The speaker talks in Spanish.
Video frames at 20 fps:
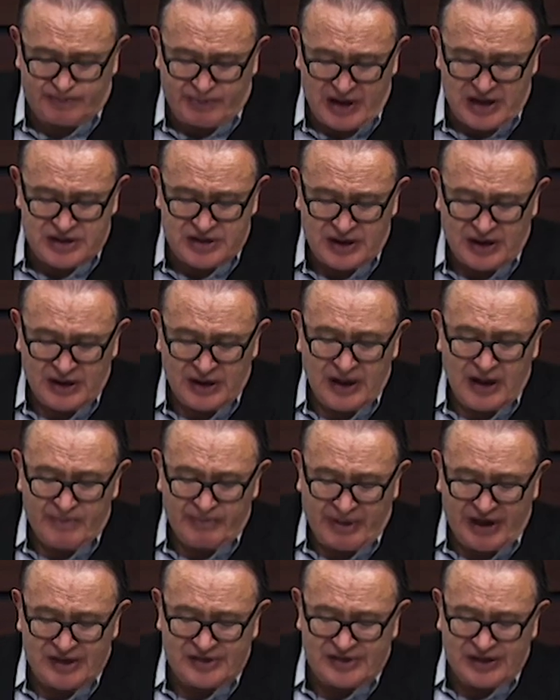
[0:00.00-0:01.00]
Pech,
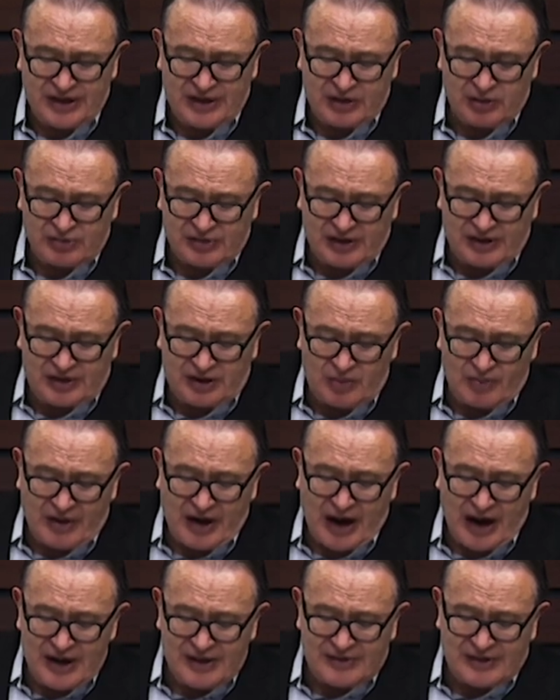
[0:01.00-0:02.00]
prestigiosísimo
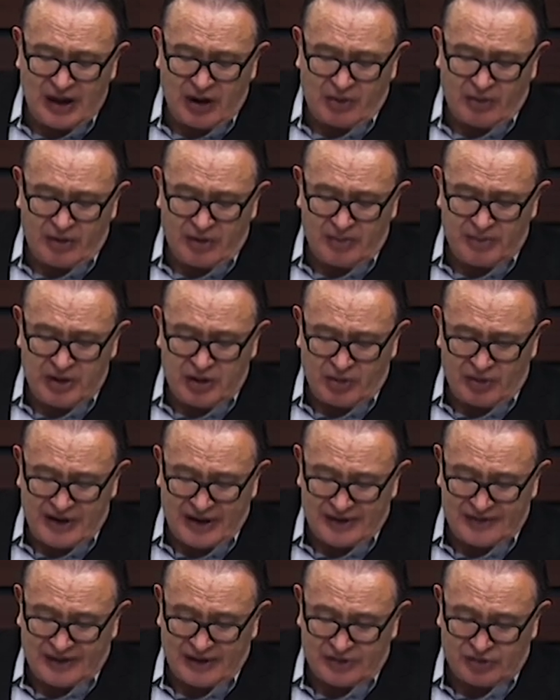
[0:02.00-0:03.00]
analista económico y
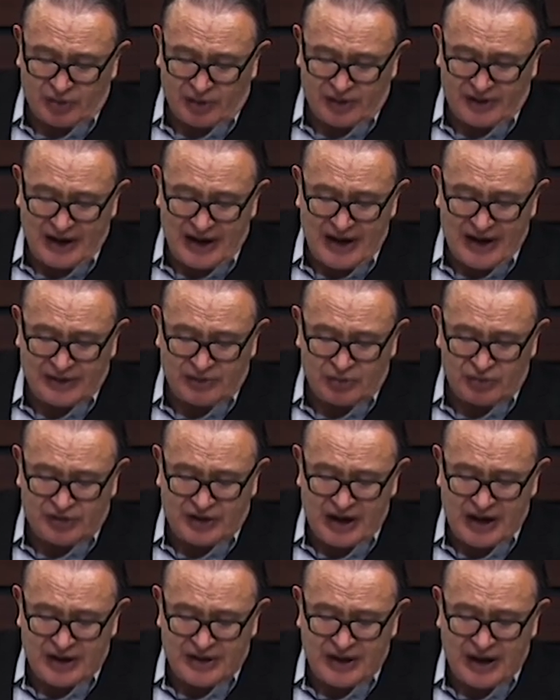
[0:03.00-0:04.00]
asesor de la
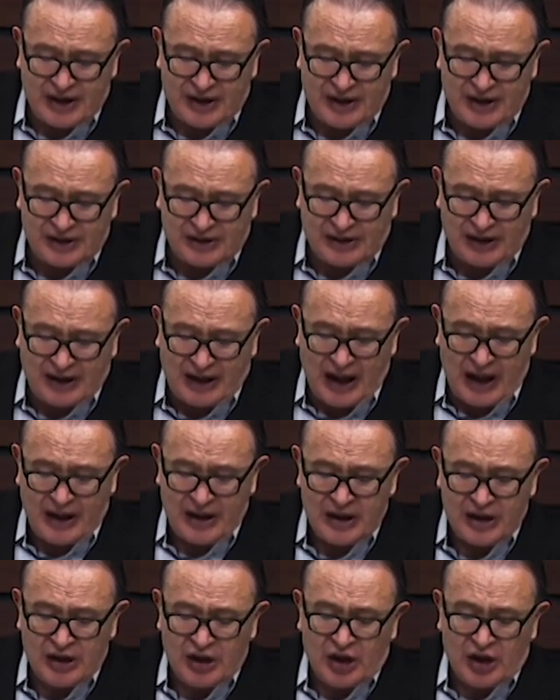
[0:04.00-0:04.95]
industria energética,